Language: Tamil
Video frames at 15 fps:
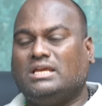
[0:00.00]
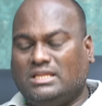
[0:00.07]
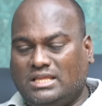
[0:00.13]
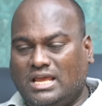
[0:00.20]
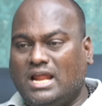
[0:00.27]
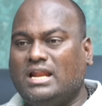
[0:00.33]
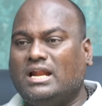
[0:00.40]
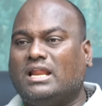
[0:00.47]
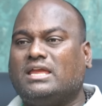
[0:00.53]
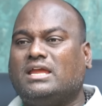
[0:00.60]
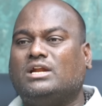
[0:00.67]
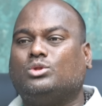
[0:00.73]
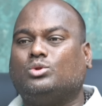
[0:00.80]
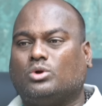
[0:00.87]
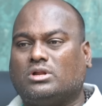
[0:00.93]
இதே
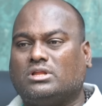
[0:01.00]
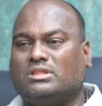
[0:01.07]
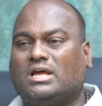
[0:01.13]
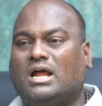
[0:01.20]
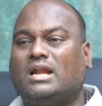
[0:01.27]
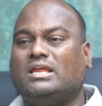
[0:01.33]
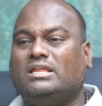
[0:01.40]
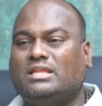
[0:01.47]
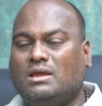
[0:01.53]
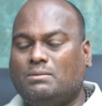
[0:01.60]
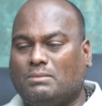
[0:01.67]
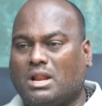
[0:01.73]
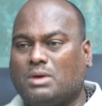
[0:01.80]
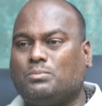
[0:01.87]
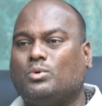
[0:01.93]
நிலையில் தொடர்ந்தால் இதே இதே
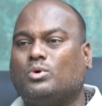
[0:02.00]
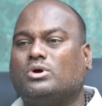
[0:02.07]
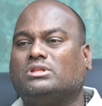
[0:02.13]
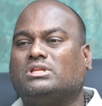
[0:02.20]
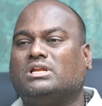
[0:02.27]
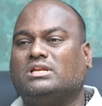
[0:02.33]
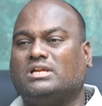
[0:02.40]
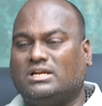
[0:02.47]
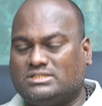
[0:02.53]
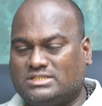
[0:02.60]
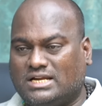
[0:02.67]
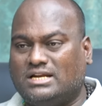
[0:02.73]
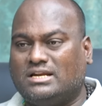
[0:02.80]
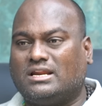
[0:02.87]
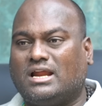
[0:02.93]
மனப்போக்கத்தில்
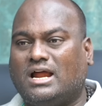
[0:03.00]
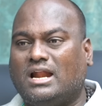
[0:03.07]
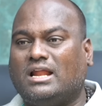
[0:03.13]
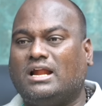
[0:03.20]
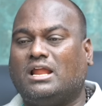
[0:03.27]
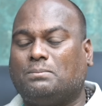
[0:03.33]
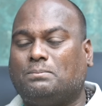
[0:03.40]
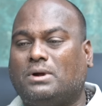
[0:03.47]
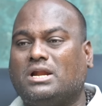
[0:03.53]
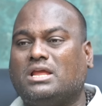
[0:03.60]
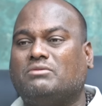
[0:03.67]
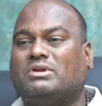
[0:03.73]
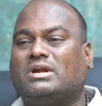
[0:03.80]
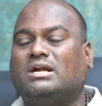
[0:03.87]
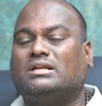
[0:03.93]
சென்றால் எடப்பாடி
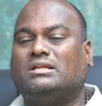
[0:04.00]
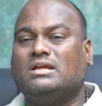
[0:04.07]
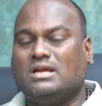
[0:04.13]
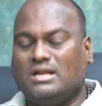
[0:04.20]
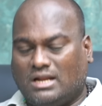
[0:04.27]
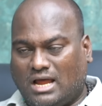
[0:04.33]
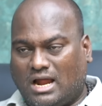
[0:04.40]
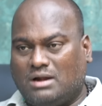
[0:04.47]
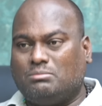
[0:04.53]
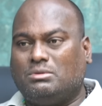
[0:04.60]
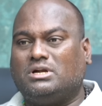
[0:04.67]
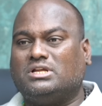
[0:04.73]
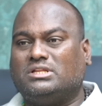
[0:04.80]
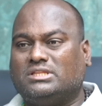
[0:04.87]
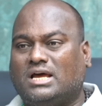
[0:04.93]
அவர்கள் நான்
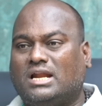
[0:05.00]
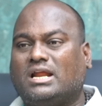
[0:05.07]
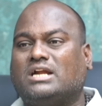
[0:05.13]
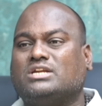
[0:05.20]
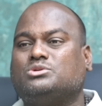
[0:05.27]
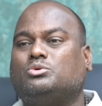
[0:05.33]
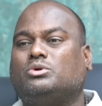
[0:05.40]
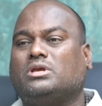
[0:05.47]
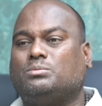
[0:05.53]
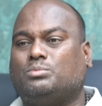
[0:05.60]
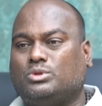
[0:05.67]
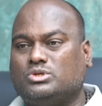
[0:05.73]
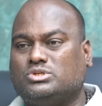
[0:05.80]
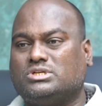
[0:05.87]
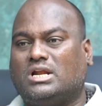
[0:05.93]
மட்டும்தான் கட்சியினுடைய
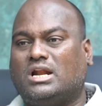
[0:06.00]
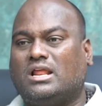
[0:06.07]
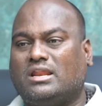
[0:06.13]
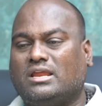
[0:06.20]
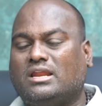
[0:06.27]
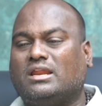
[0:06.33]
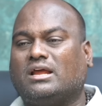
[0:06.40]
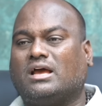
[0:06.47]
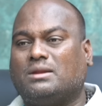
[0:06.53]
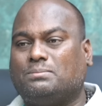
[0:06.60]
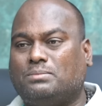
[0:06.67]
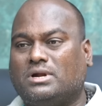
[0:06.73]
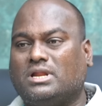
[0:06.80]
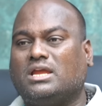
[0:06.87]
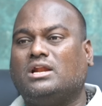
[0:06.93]
பொதுச்செயலாளர் என்ற
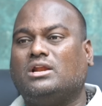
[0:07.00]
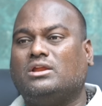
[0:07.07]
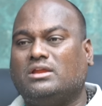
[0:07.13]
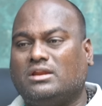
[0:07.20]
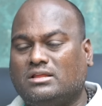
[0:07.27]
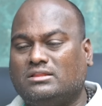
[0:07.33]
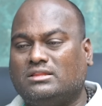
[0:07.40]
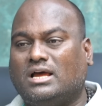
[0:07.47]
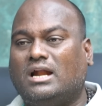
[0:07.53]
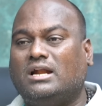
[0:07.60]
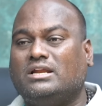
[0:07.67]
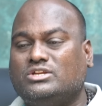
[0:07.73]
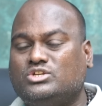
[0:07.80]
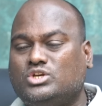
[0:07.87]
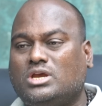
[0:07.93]
கற்பனையில் இருந்தால்
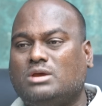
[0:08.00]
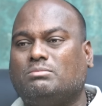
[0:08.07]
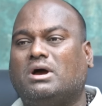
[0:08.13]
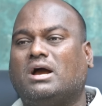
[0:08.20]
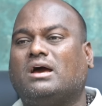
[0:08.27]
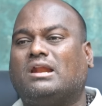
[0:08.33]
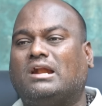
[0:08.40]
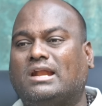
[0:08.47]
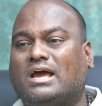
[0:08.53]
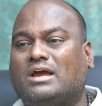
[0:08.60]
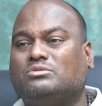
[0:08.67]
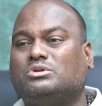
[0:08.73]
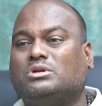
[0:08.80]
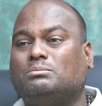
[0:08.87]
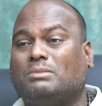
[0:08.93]
நிச்சயமாக
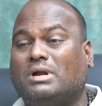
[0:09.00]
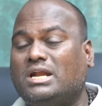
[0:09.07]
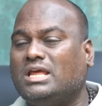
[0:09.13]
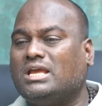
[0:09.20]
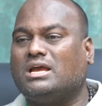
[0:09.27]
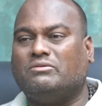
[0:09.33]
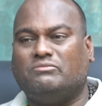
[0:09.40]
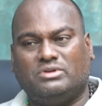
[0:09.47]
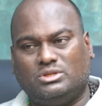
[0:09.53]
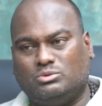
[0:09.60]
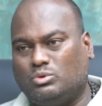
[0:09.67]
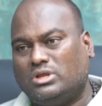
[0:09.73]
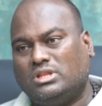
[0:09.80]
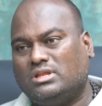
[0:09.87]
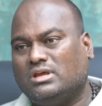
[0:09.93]
ரெண்டாயிரத்தி மண்ணை கவ்வது
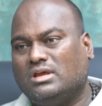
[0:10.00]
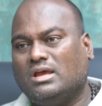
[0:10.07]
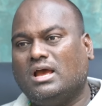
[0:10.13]
உறுதி